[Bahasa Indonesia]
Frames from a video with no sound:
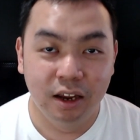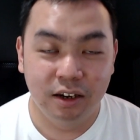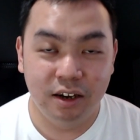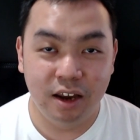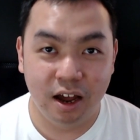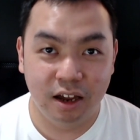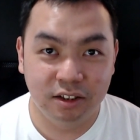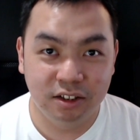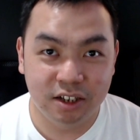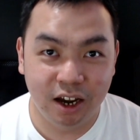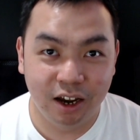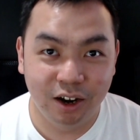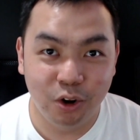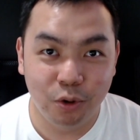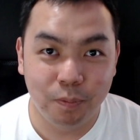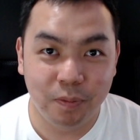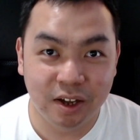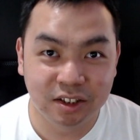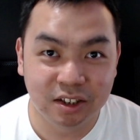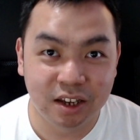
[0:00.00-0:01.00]
Dan jangan
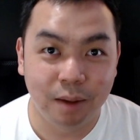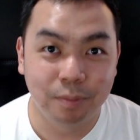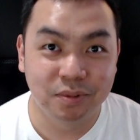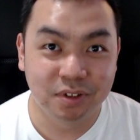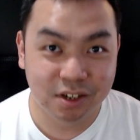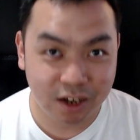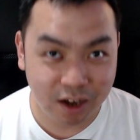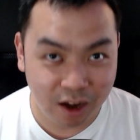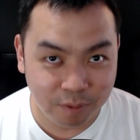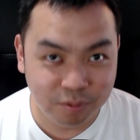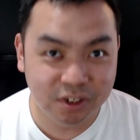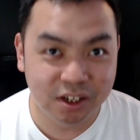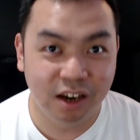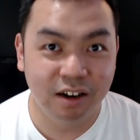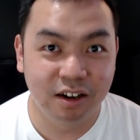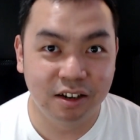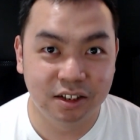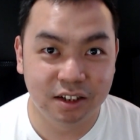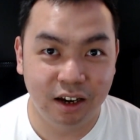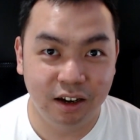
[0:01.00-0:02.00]
lupa subscribe
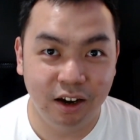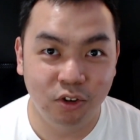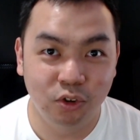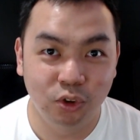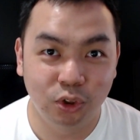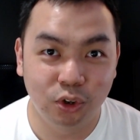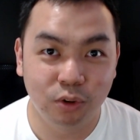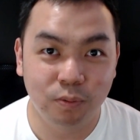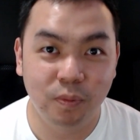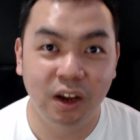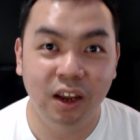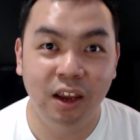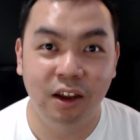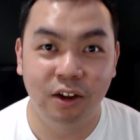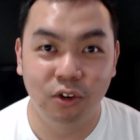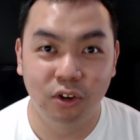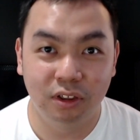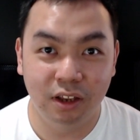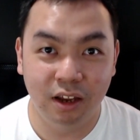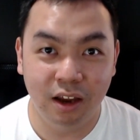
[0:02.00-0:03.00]
channel saya untuk
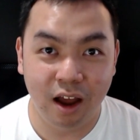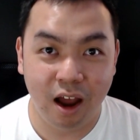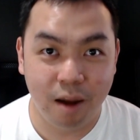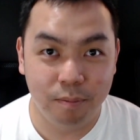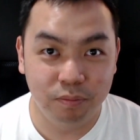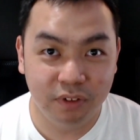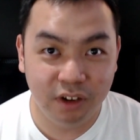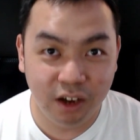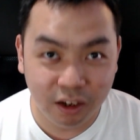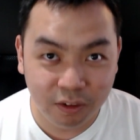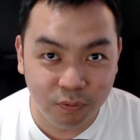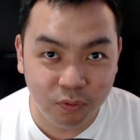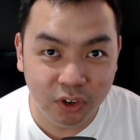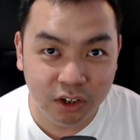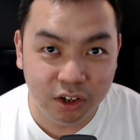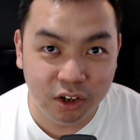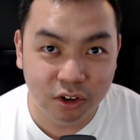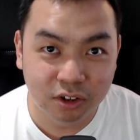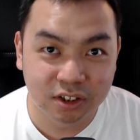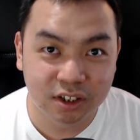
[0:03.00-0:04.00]
mengikuti update
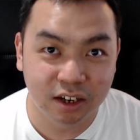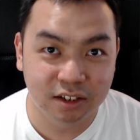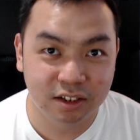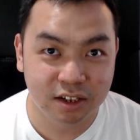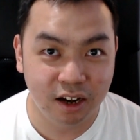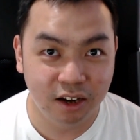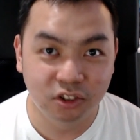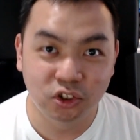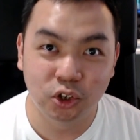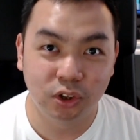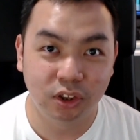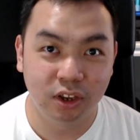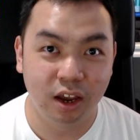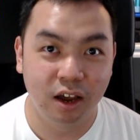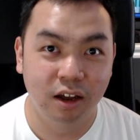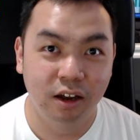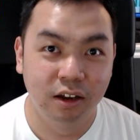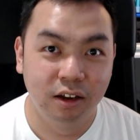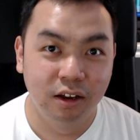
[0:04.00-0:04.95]
video saya selanjutnya.